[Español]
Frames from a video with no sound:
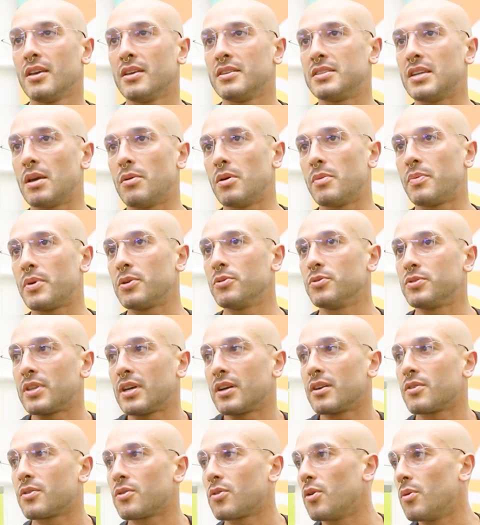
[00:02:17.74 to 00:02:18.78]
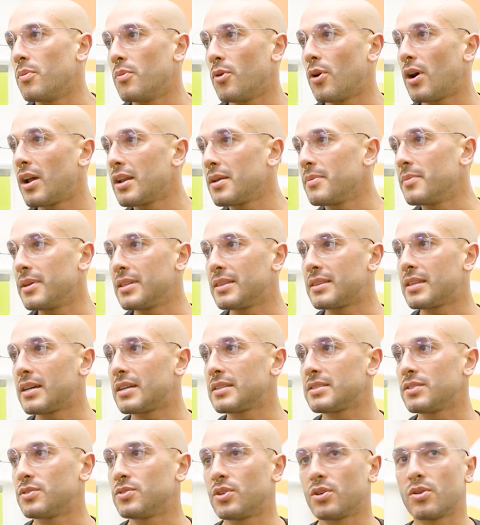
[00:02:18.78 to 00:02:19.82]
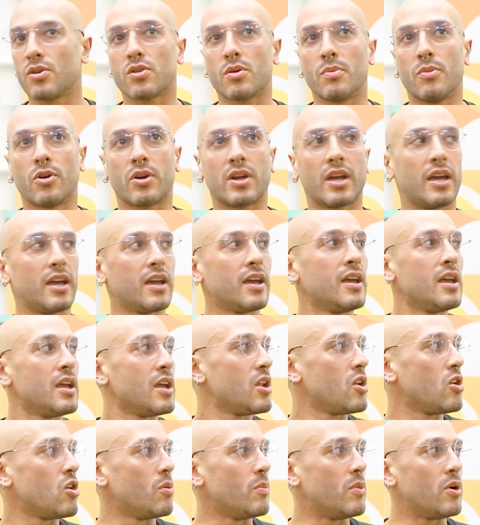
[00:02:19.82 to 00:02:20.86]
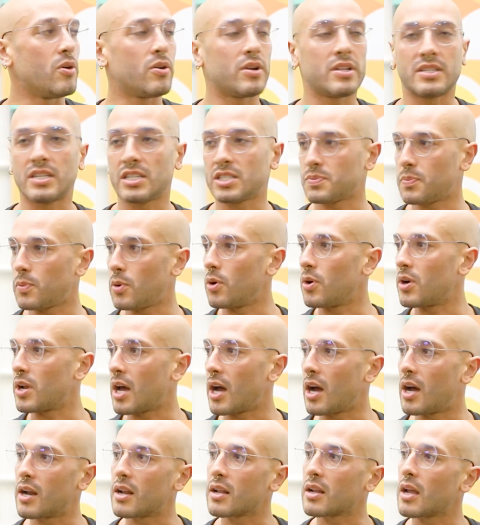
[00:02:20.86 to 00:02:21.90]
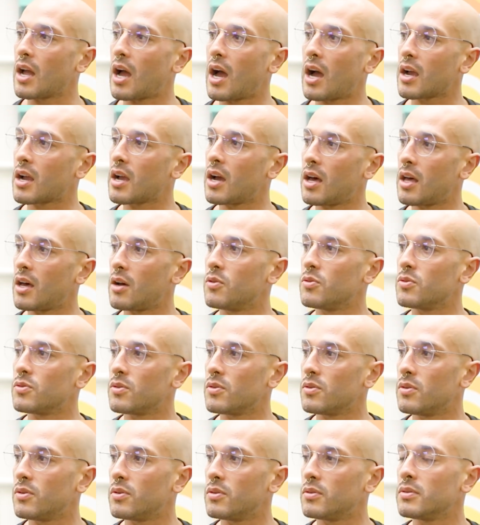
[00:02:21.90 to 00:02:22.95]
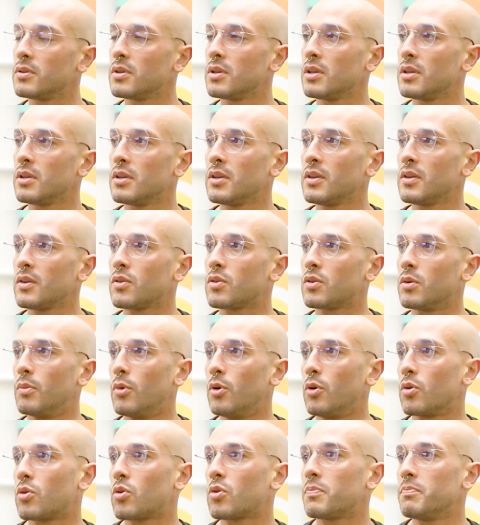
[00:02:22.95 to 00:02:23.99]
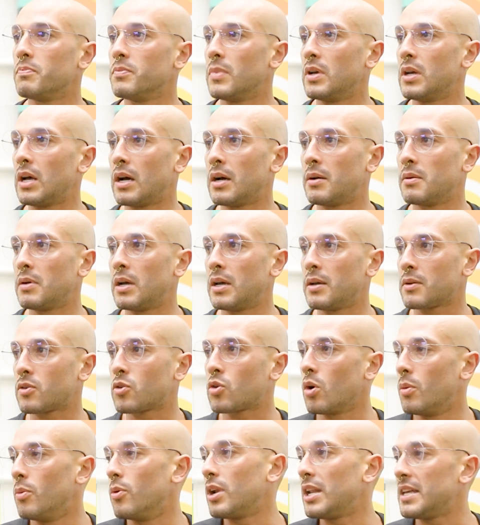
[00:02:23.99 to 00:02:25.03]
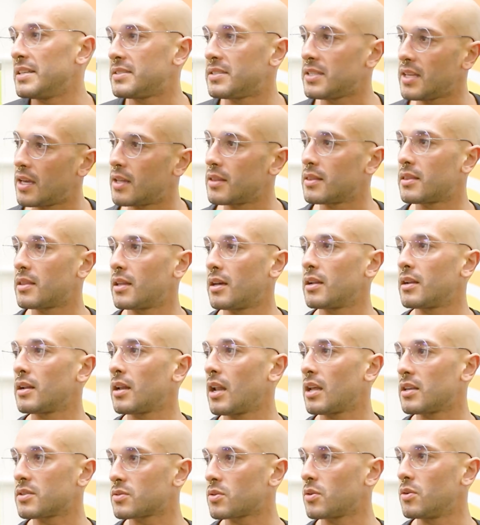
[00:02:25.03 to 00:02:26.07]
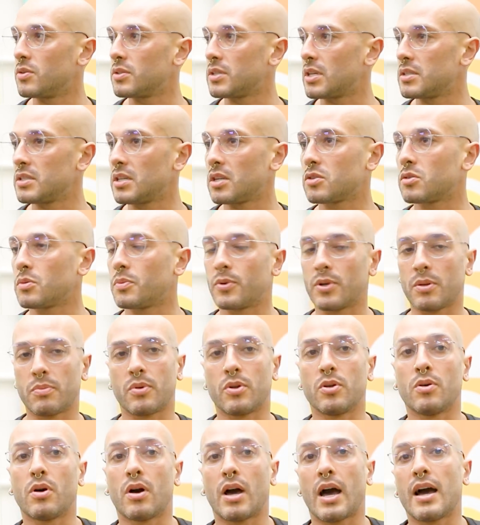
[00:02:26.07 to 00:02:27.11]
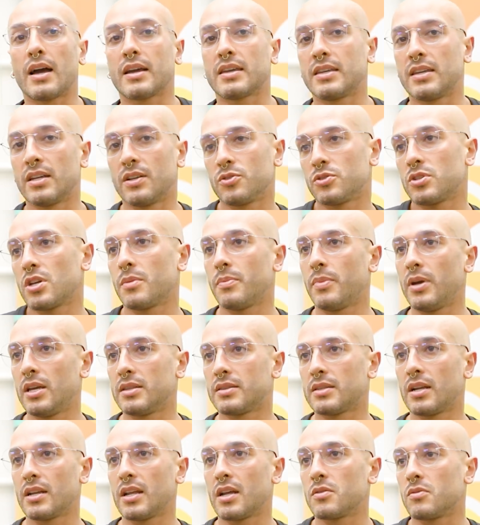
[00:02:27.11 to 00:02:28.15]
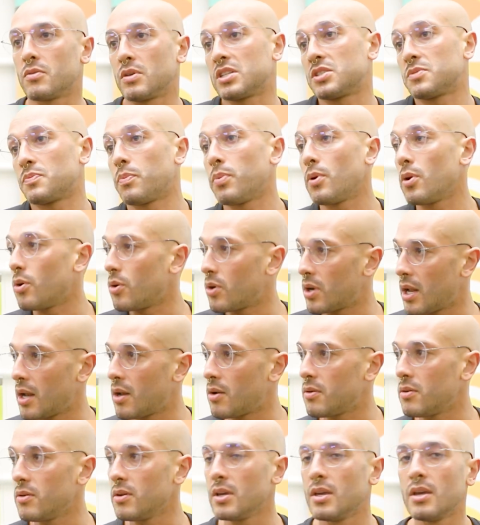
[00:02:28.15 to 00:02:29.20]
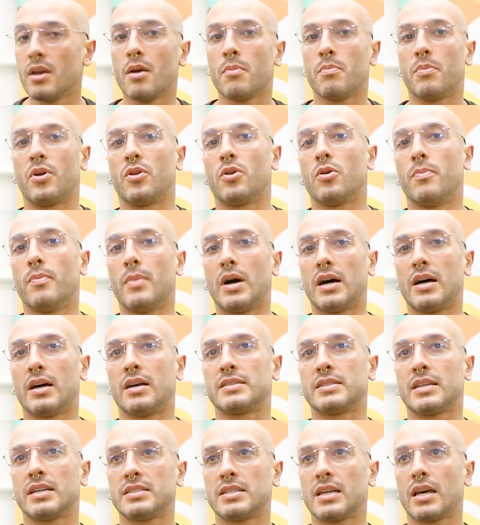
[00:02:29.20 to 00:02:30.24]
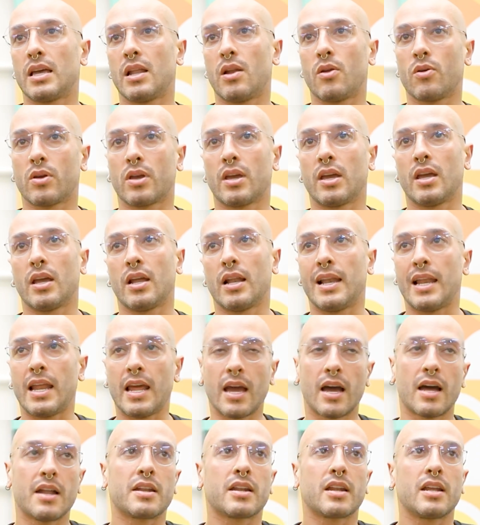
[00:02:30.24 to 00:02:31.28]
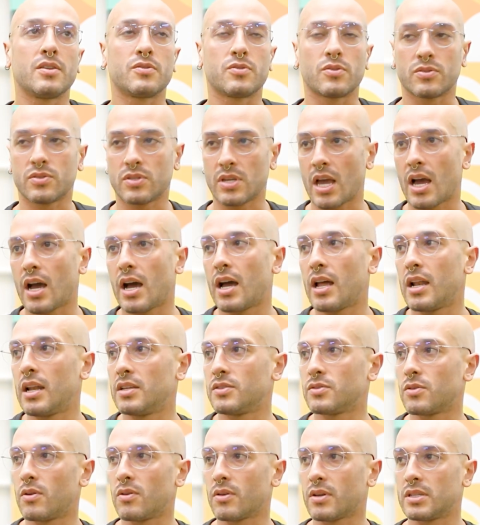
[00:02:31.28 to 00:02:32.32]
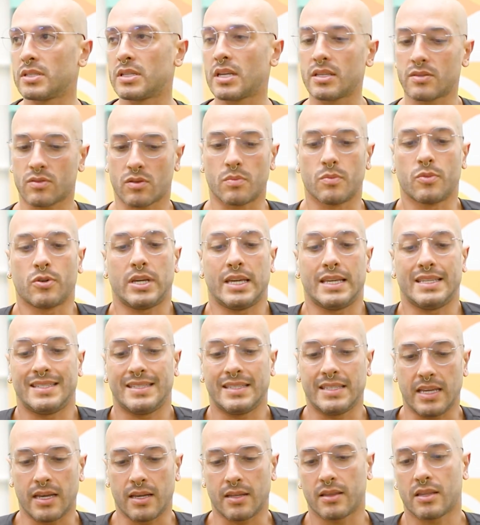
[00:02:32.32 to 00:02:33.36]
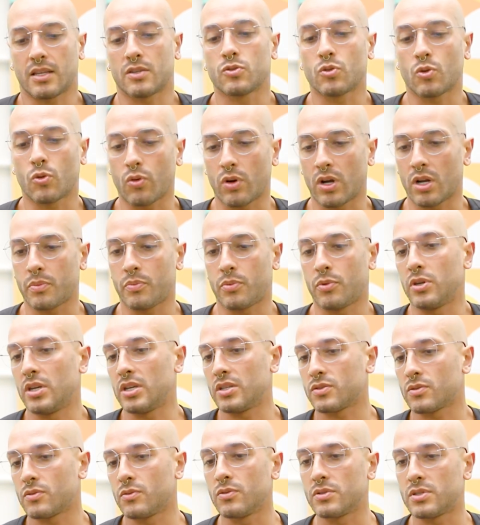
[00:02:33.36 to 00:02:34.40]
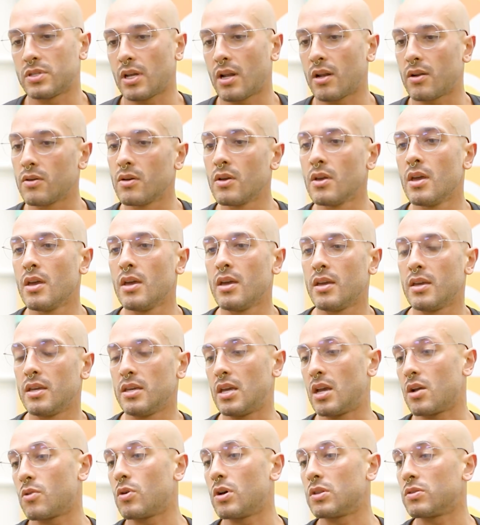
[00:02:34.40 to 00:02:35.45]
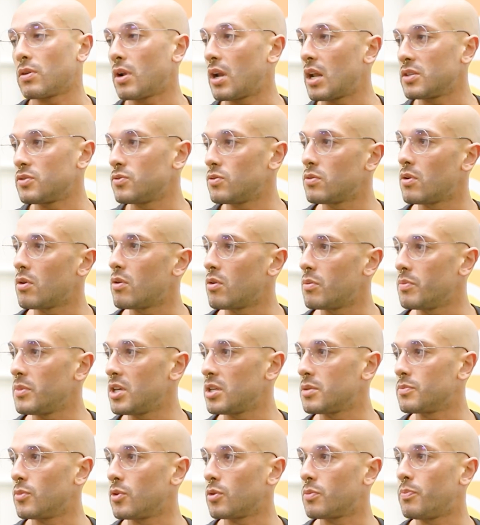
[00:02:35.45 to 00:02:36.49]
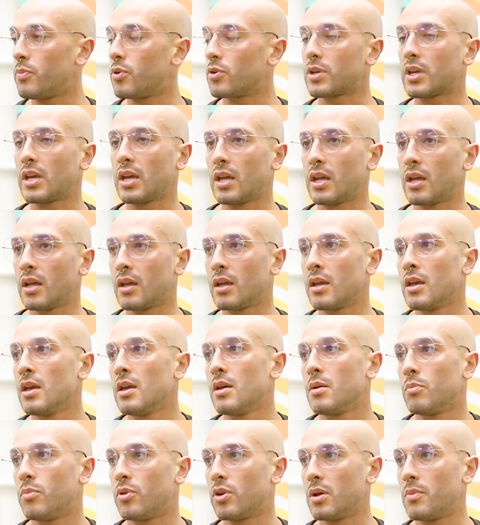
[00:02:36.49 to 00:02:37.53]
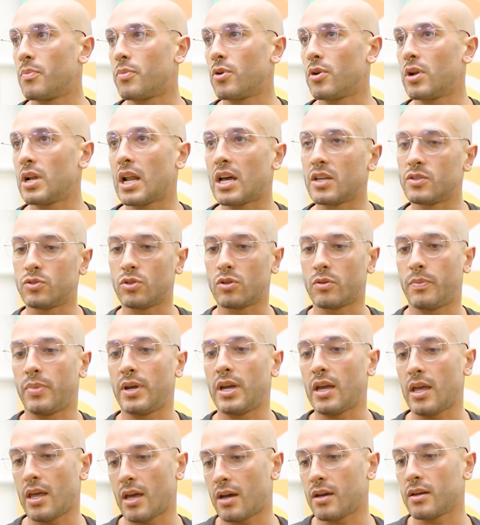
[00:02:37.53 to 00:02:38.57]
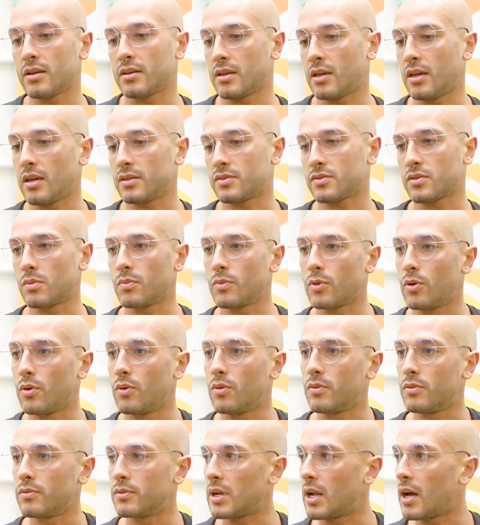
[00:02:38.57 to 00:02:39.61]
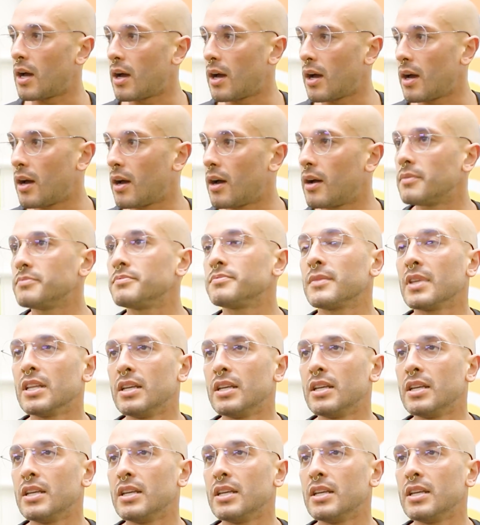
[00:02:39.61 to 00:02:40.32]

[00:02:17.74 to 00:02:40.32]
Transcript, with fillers: si a mí me preguntan cómo alimentarse, yo digo como que lo mejor es explorar a cada uno como cómo le sientan las cosas, ¿cierto? Por ejemplo, ah, quiero ser vegetariano, explórelo, pero más allá de lo que lean redes sociales o lo que sea, es como que sienta su cuerpo y escúchelo y en cuanto al ayuno, lo mismo, porque, por ejemplo, en la Ayurveda, que es como una,